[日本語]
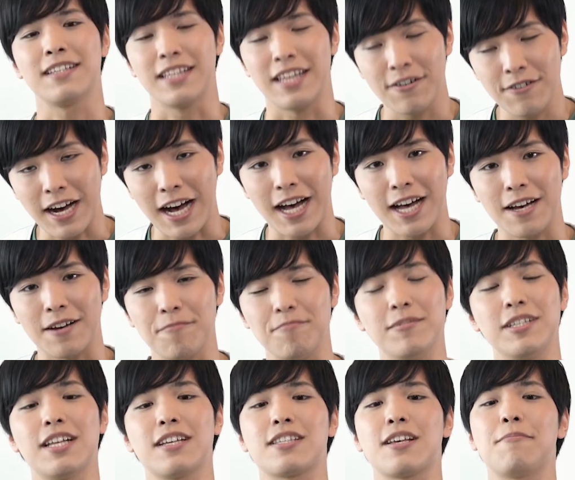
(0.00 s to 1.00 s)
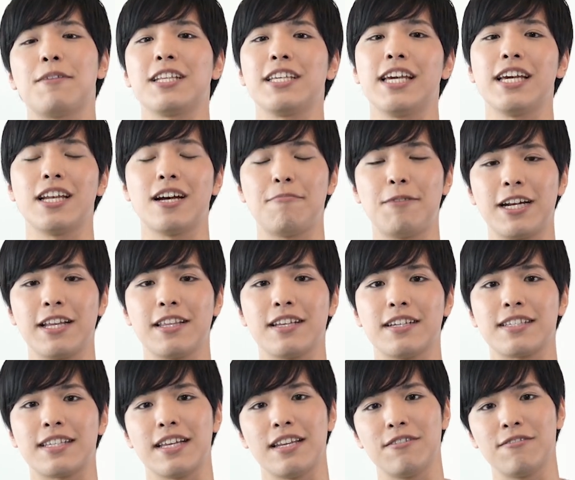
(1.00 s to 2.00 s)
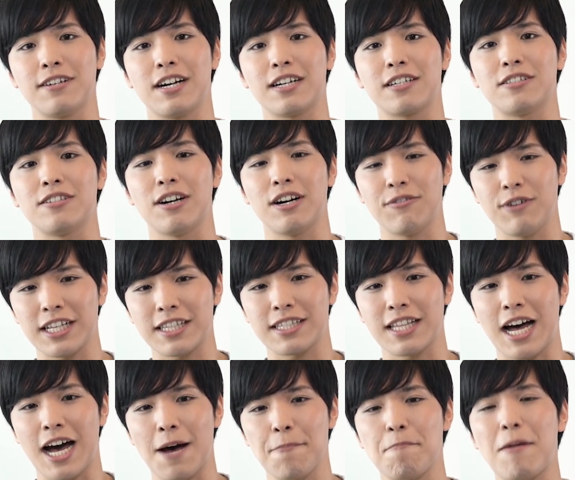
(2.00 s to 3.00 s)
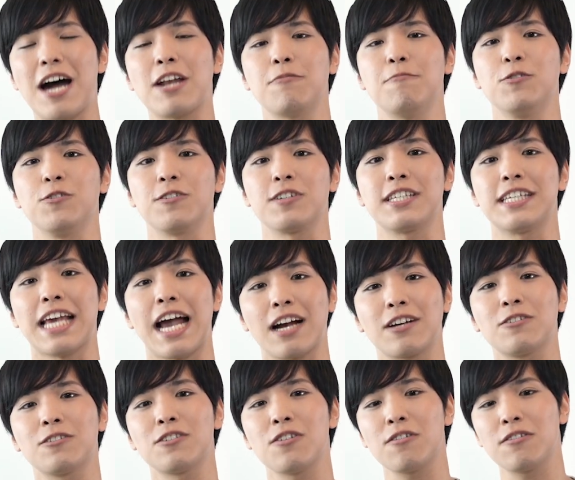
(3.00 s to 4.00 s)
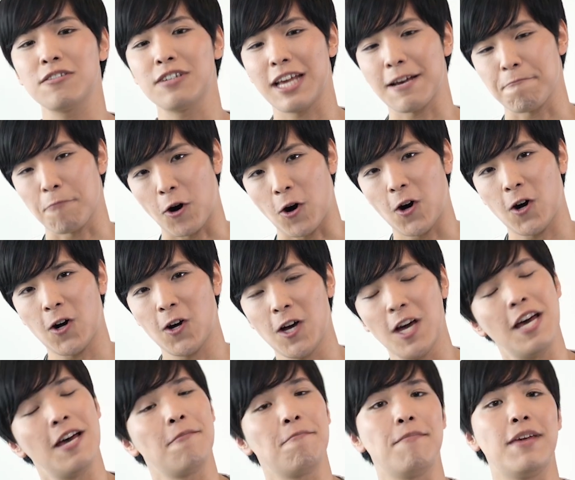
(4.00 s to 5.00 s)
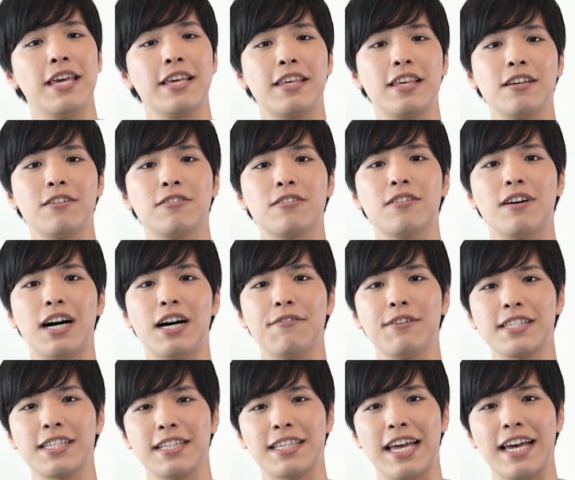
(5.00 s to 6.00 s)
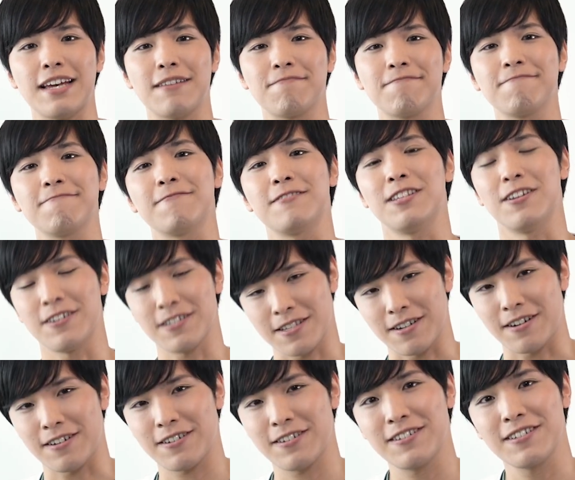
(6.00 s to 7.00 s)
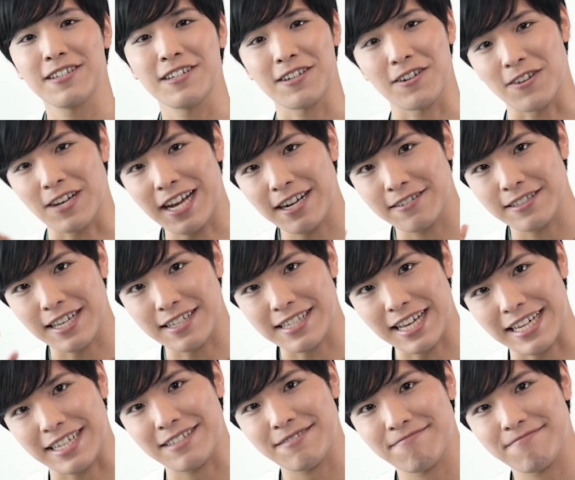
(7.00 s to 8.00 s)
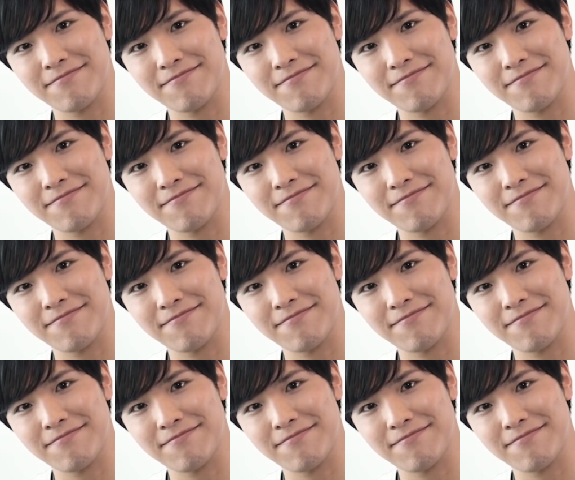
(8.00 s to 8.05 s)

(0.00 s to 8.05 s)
では皆様に選ばれたセリフが加わったパルム逆食レポメイキングと合わせてどうぞご覧ください